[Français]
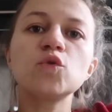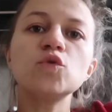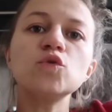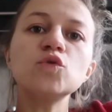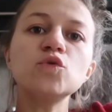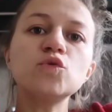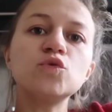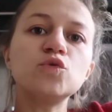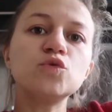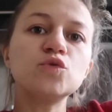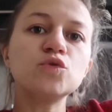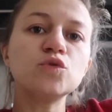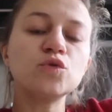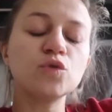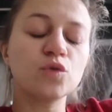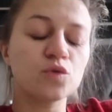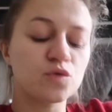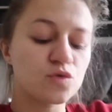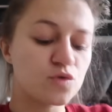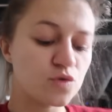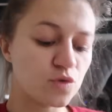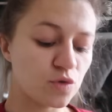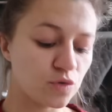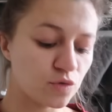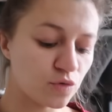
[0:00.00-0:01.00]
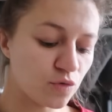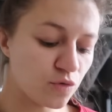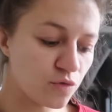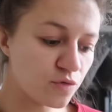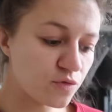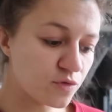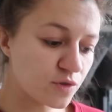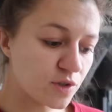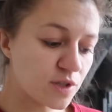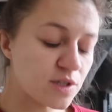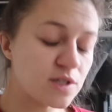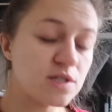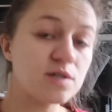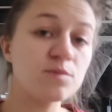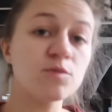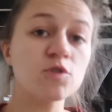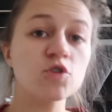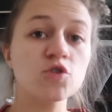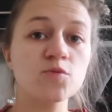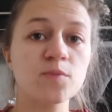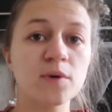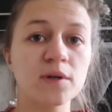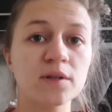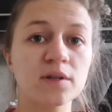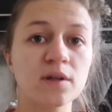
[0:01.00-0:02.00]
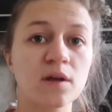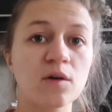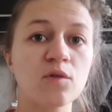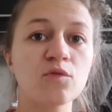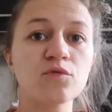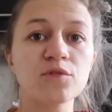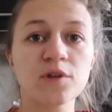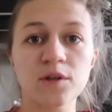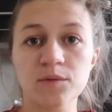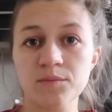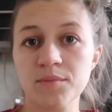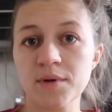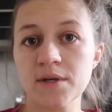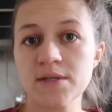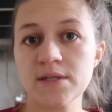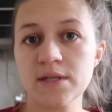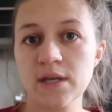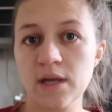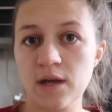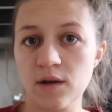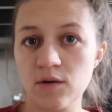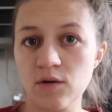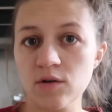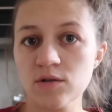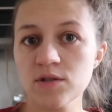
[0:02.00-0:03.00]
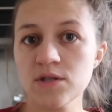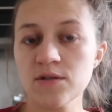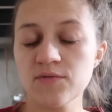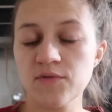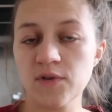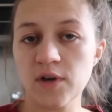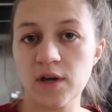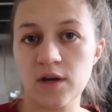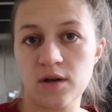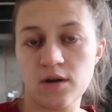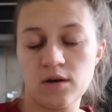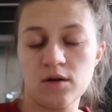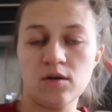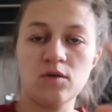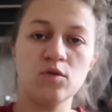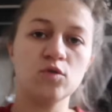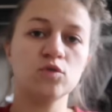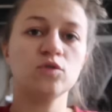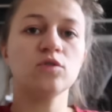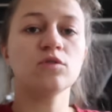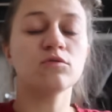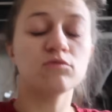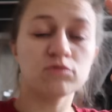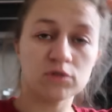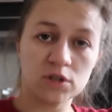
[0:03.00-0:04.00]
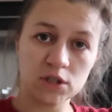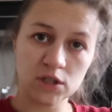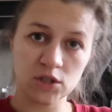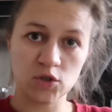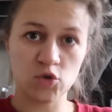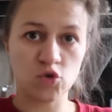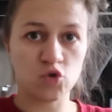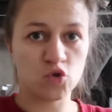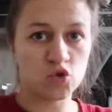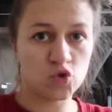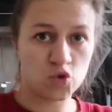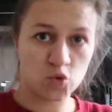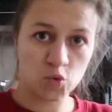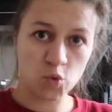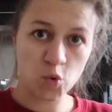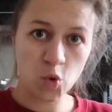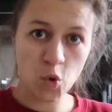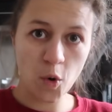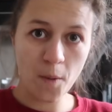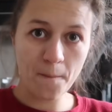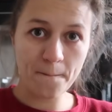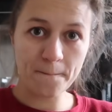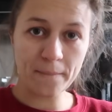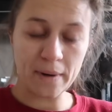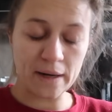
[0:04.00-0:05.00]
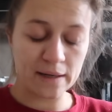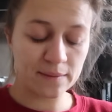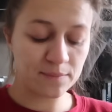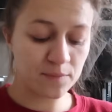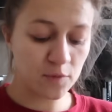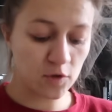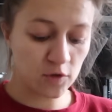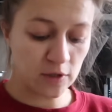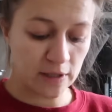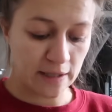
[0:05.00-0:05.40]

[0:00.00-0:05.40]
Coucou, on se retrouve, on est dimanche matin, on vient de passer à l'heure d'hiver. Alors autant vous dire que je suis complètement